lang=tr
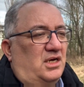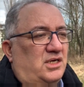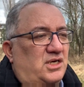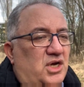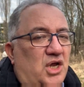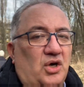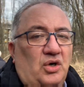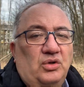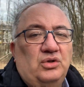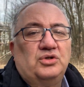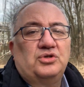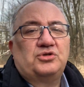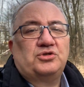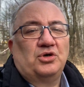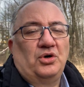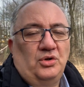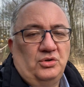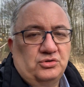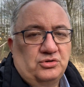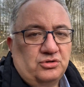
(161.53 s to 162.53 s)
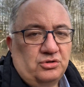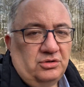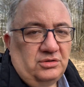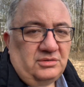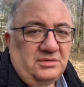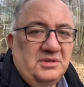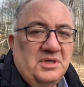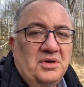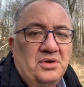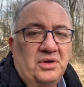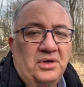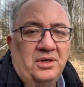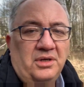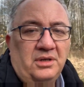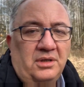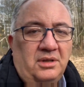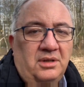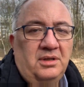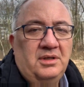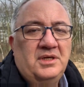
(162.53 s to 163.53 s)
ne olursa olsun
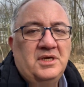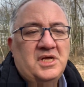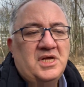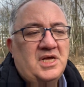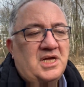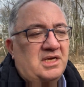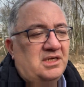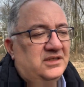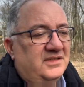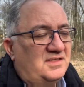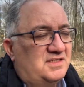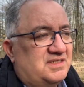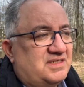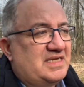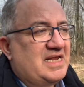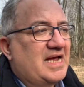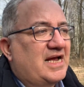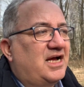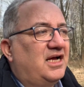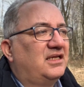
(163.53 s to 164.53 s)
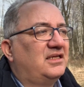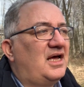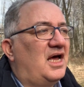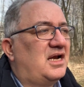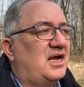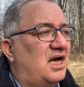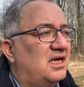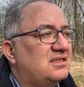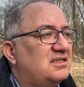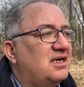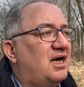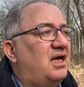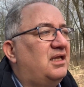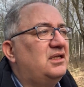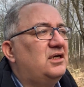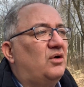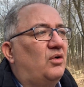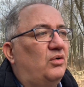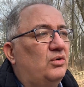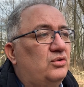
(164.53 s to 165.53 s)
siz ne kadar
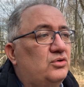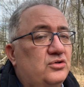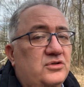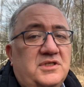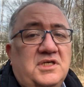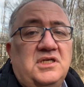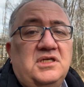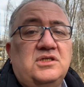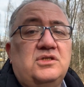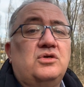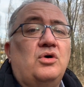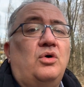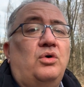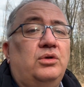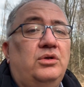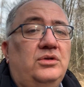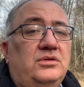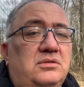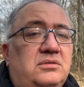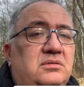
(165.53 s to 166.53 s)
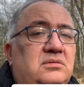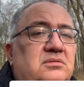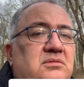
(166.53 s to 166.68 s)
hatalı olursanız olun